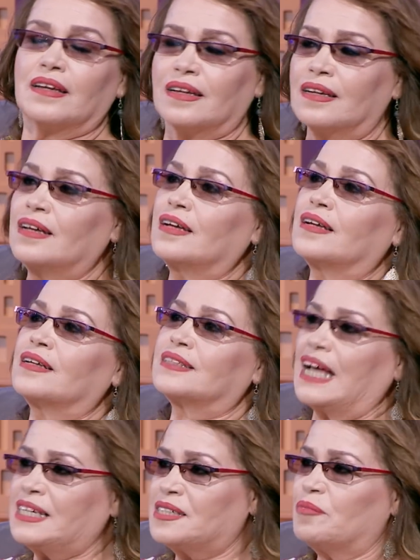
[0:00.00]
أه
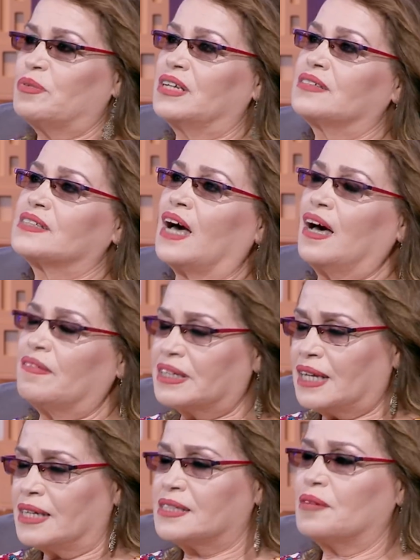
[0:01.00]
تحاسبني الصحافه
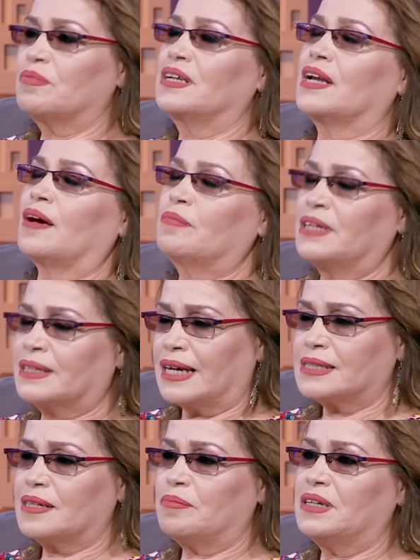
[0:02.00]
تحاسبني العباد
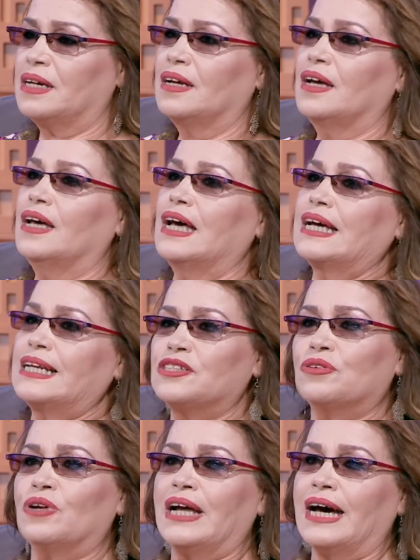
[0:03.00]
تحاسبني الناس
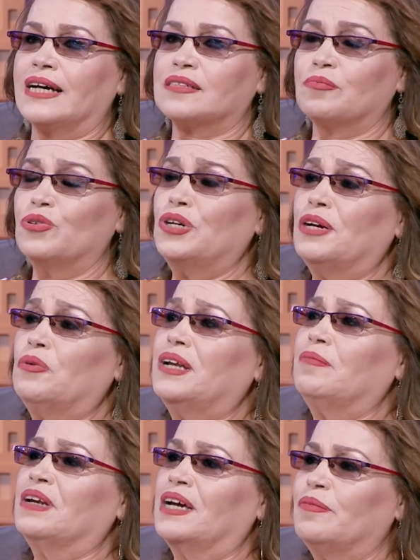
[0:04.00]
كلها يحاسبوني وانا
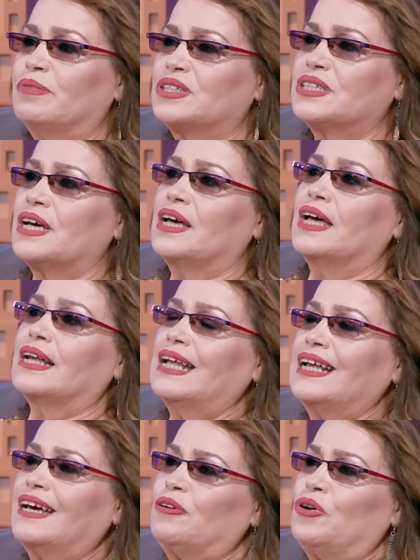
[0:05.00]
ما نحبش
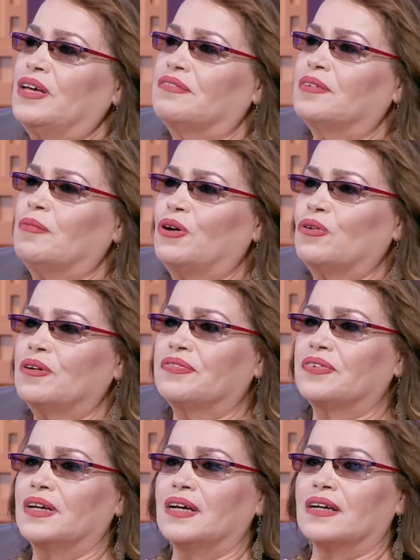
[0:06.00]
نلقى روحي في موقف
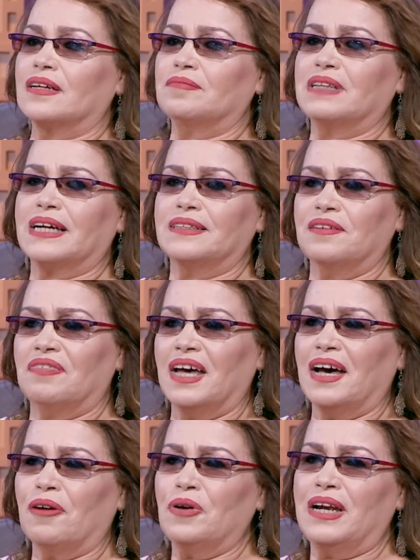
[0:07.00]
نتاع
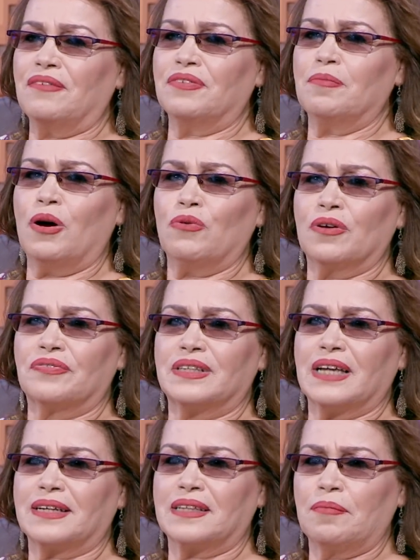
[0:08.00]
دفاع ولا في موقف
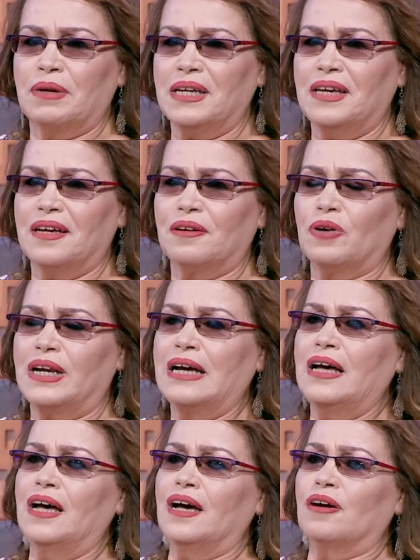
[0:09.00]
نتاع تبرير ولا
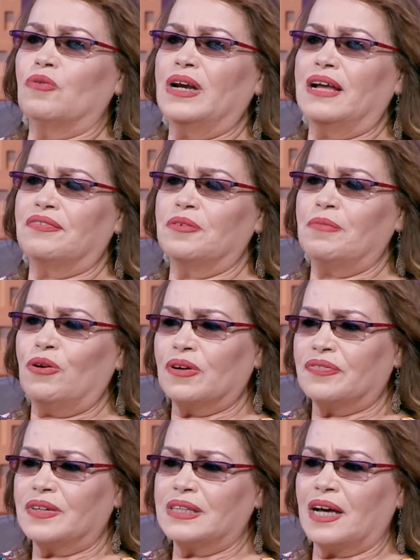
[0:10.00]
ولا في
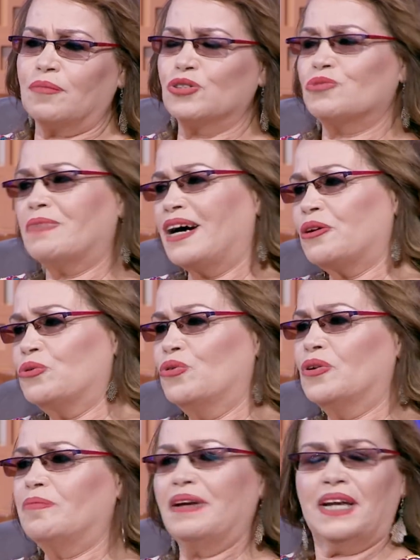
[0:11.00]
موقف نتاع مش
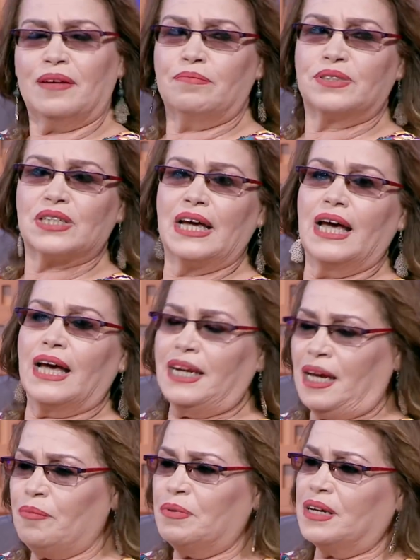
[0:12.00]
معقول ما نحبش
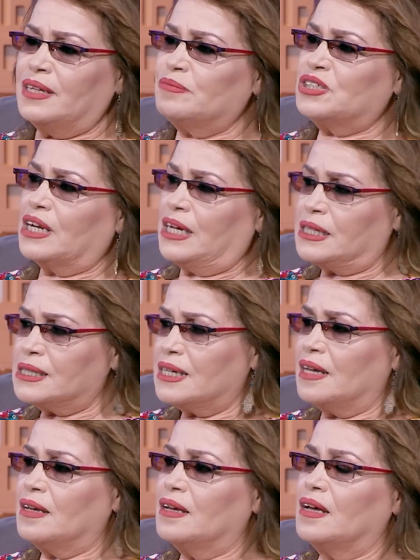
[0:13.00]
نحب كي نمشي
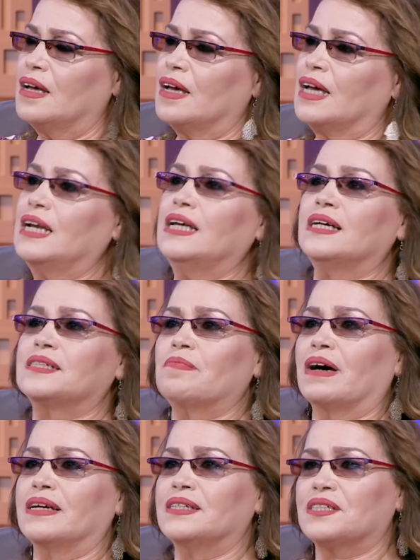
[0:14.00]
الحصه اللي
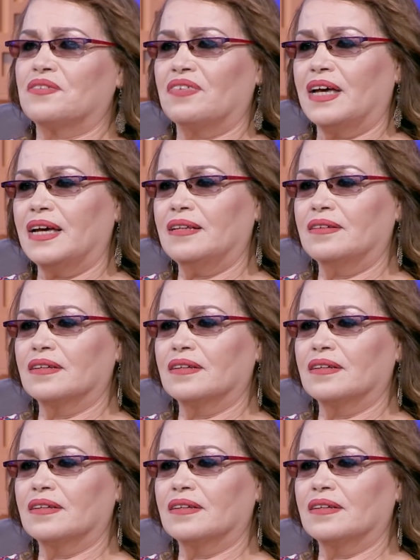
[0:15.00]
يسمع يستفاد